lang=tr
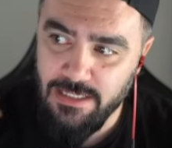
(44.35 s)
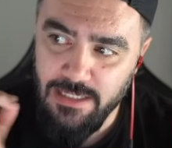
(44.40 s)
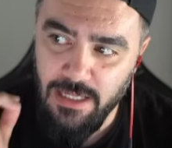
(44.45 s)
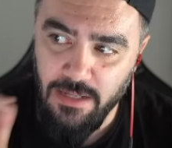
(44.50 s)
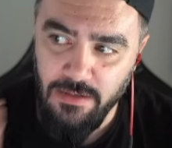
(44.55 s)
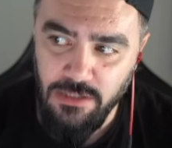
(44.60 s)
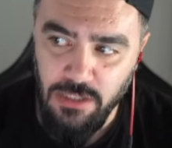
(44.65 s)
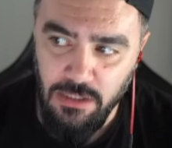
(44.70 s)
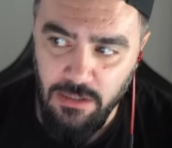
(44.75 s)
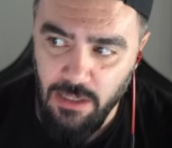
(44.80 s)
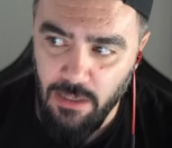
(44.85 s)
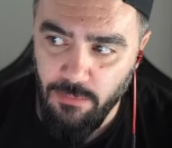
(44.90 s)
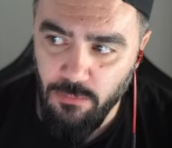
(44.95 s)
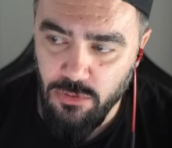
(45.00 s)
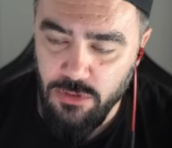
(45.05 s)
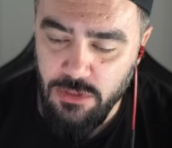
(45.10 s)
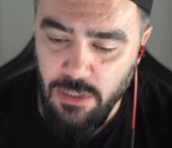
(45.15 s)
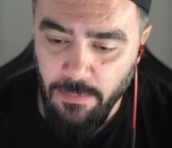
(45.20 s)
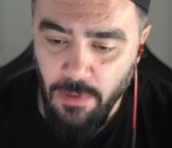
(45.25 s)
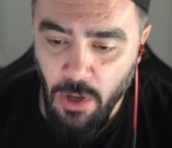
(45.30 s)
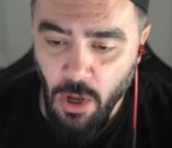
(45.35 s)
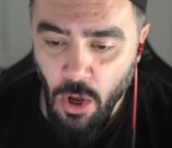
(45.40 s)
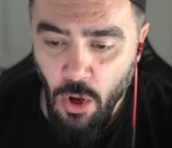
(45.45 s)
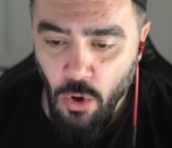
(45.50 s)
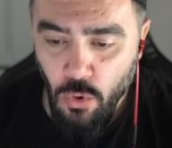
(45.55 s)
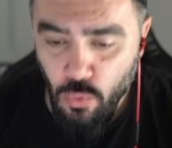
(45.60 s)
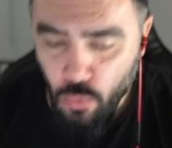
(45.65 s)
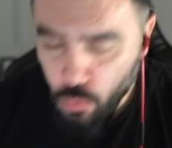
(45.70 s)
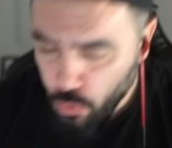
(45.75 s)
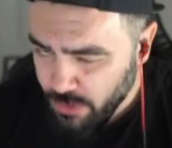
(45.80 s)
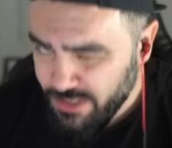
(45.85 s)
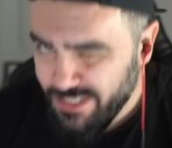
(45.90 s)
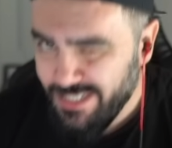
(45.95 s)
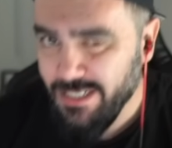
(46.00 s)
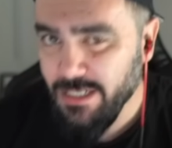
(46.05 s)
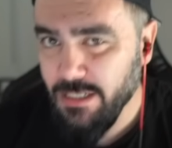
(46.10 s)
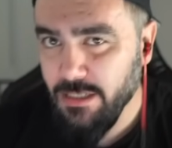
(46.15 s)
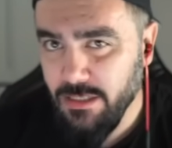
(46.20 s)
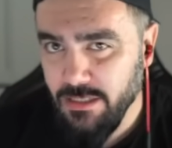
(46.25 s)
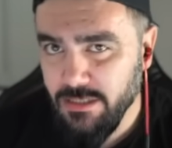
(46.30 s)
Yanlış hatırlamıyorsam 3
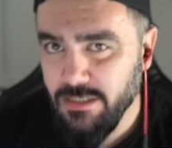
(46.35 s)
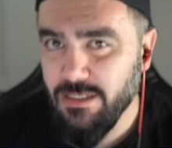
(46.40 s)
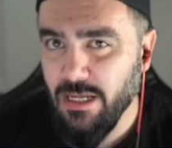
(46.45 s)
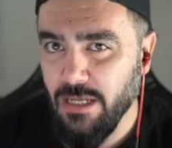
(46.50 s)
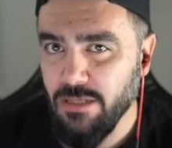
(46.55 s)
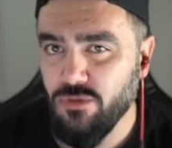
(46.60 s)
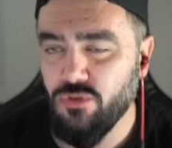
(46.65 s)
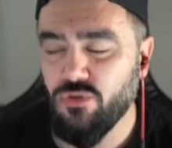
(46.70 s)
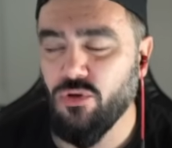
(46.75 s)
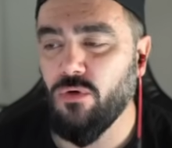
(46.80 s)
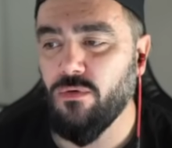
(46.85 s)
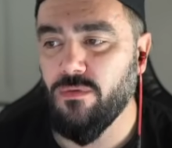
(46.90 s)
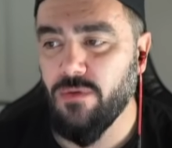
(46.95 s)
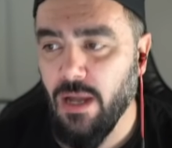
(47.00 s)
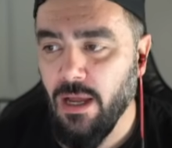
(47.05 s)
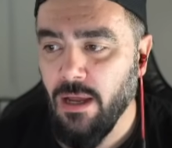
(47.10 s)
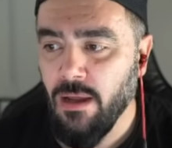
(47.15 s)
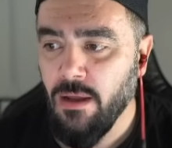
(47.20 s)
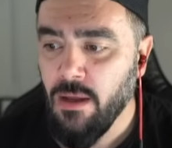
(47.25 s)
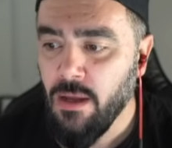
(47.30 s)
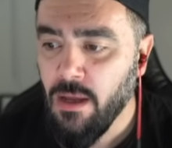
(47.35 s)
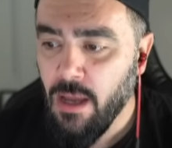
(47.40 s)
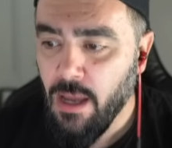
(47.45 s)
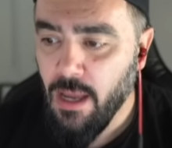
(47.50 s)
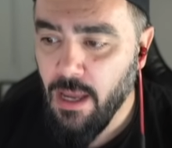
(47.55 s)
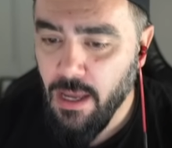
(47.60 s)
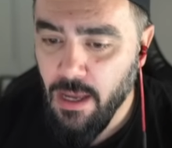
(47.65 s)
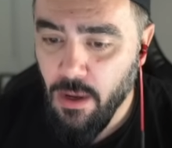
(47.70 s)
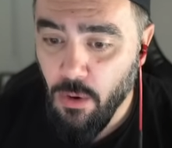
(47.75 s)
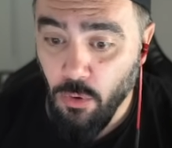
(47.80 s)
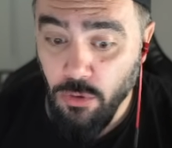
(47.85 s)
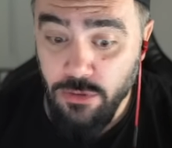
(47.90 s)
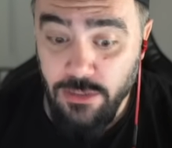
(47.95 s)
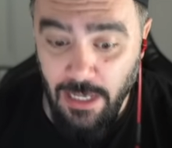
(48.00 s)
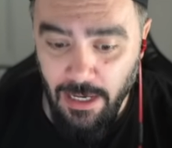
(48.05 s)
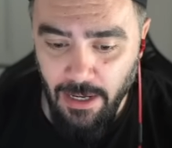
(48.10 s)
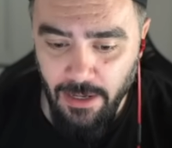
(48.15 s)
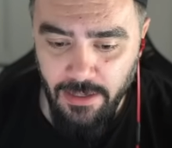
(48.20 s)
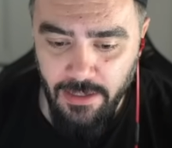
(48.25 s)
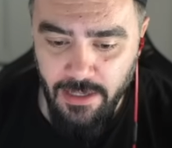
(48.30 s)
yıldızdan sonra e, özel
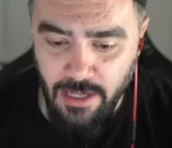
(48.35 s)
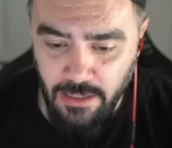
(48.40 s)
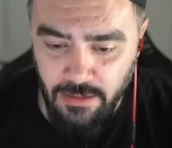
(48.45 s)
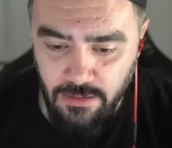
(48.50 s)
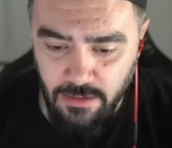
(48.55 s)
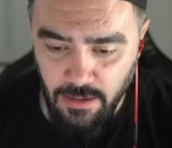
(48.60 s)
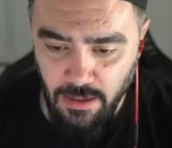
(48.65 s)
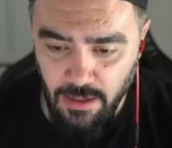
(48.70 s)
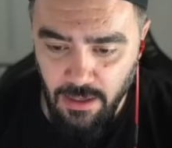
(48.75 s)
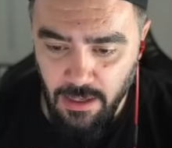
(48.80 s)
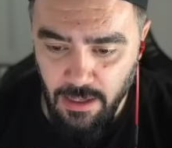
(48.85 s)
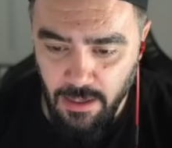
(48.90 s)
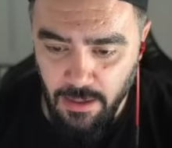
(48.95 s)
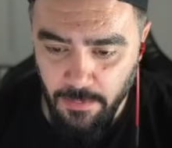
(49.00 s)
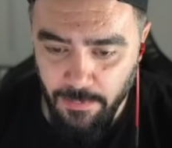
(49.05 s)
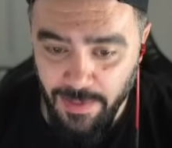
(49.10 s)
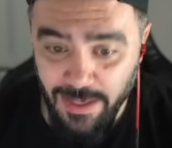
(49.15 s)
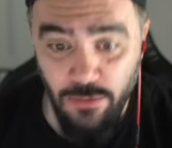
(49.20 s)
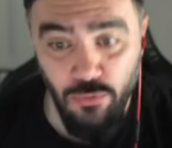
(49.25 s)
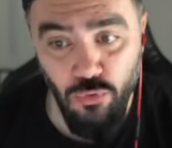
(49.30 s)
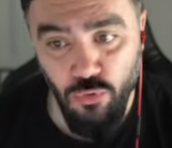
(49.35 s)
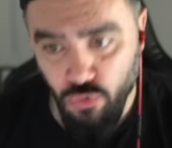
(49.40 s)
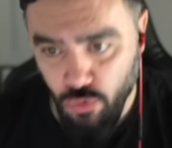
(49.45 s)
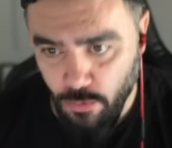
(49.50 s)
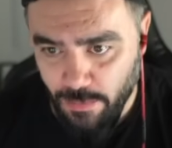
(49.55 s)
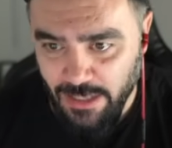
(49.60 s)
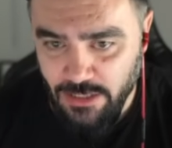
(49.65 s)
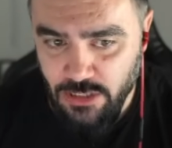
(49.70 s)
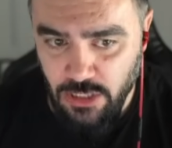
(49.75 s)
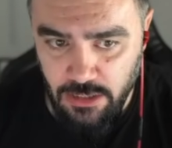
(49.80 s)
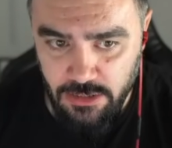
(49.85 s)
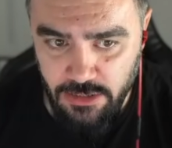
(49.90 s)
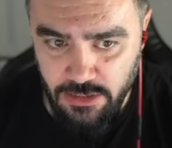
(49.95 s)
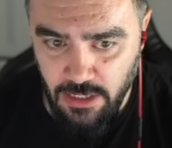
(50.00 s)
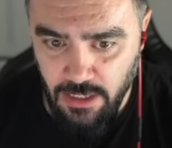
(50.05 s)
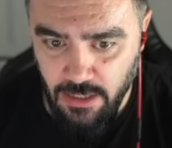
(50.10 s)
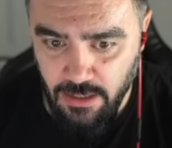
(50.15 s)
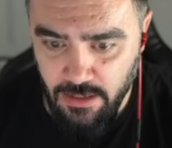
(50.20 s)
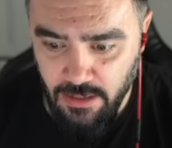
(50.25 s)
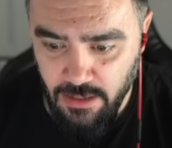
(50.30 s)
harekat e, beni durdurmaya çalışacak
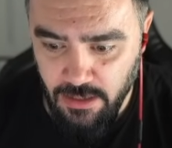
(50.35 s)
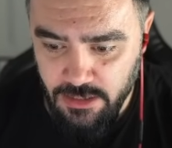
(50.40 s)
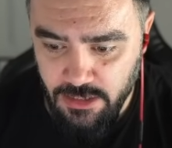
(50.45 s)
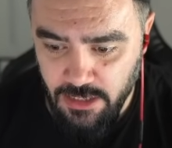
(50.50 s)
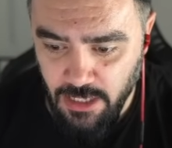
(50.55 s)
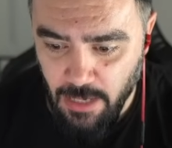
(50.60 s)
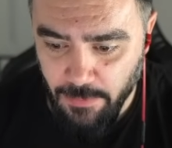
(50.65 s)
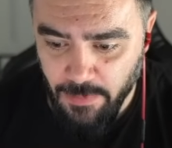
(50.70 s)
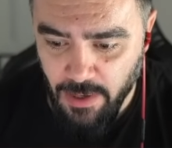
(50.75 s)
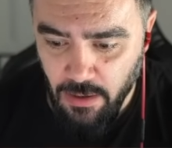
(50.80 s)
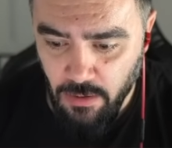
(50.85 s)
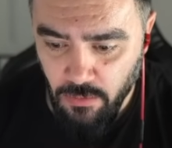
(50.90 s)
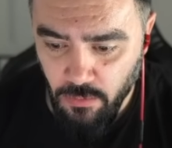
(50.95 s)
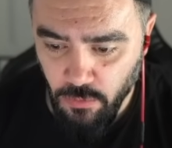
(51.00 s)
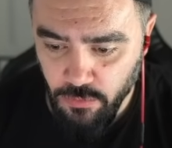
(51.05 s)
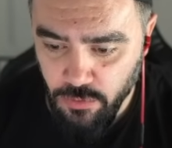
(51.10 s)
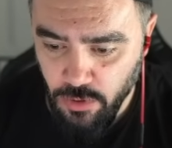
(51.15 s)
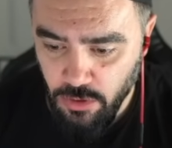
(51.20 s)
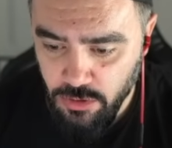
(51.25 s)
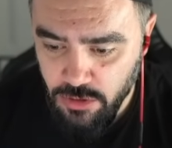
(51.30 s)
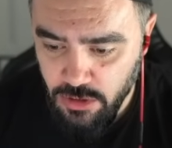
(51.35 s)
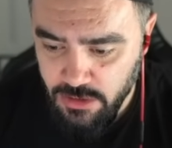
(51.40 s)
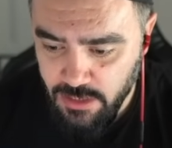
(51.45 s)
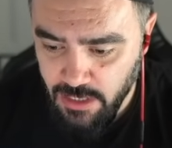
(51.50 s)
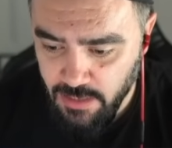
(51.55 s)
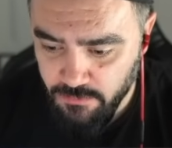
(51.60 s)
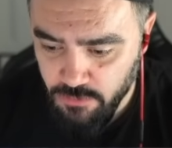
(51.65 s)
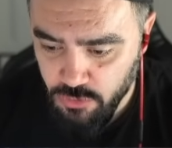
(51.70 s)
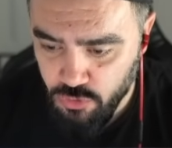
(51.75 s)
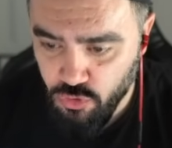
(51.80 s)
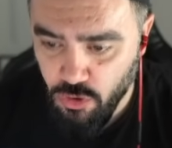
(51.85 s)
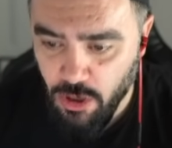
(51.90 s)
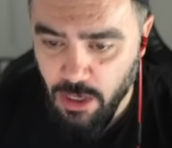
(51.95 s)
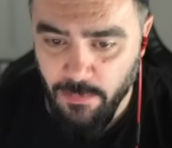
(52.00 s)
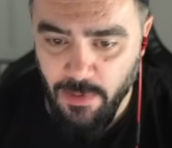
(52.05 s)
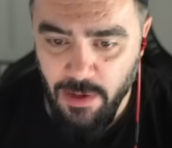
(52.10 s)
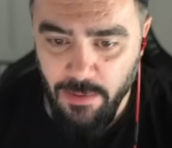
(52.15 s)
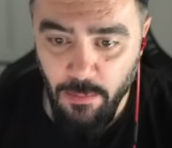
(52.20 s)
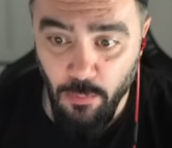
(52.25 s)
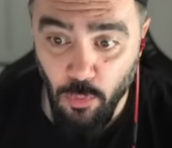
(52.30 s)
arkadaşlar ama ondan önce Trevor şu
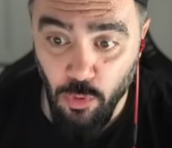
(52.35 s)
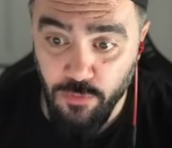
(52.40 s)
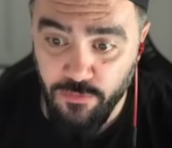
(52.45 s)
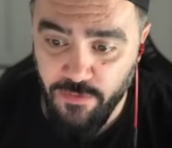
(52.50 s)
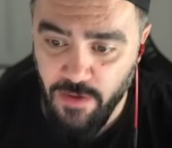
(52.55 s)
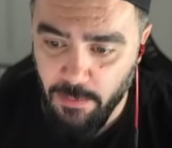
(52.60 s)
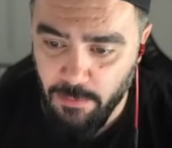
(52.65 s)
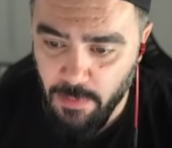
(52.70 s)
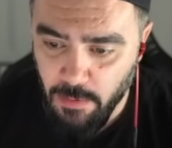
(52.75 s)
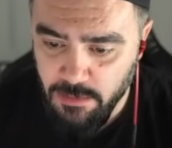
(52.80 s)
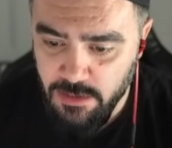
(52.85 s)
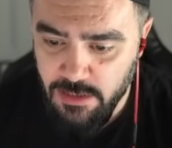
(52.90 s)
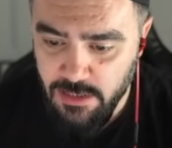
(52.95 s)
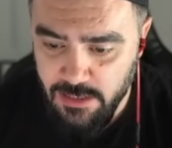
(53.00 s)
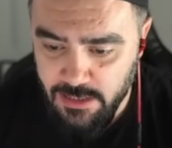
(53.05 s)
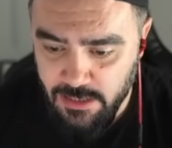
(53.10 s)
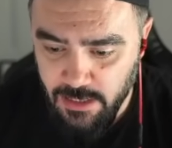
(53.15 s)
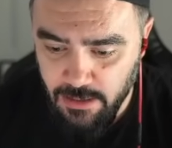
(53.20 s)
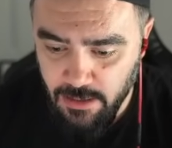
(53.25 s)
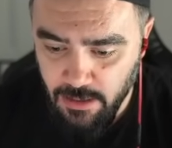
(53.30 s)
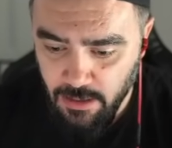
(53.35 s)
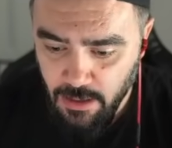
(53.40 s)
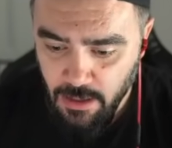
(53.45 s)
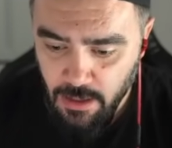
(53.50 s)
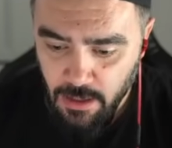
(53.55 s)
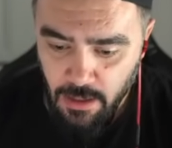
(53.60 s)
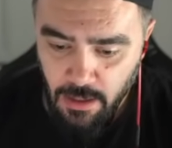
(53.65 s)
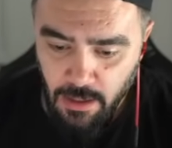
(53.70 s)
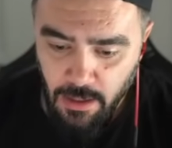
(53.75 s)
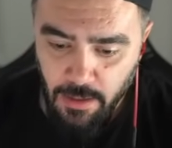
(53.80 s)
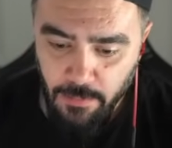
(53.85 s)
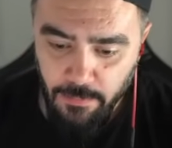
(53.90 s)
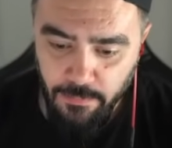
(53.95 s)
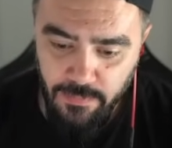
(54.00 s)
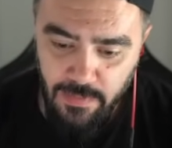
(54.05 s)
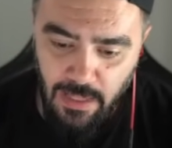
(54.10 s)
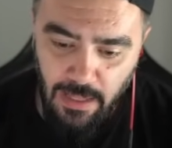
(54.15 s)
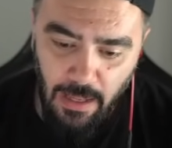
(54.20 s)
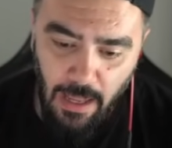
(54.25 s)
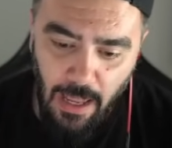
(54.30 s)
arabayı bir modifiye yapmamızı istedi
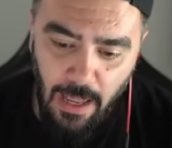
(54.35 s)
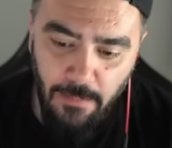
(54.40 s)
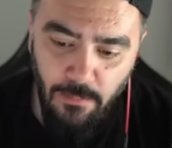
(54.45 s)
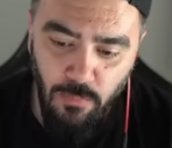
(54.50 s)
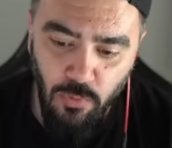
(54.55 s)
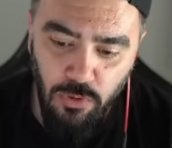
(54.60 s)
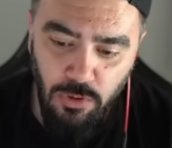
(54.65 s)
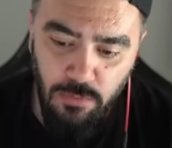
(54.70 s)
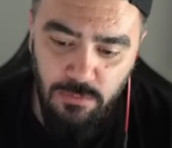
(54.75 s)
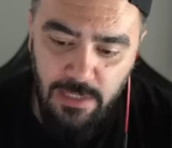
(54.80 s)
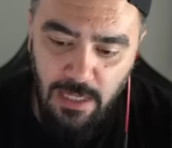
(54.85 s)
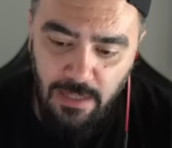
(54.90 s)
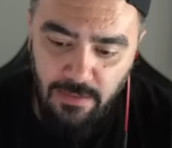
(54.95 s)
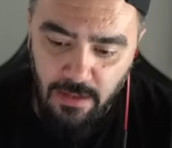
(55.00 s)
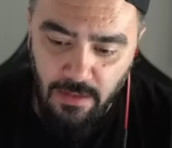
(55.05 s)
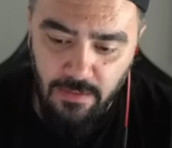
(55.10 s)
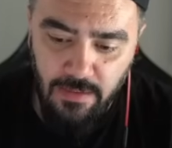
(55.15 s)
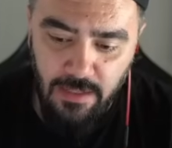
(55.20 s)
en bulduğumuz en dandik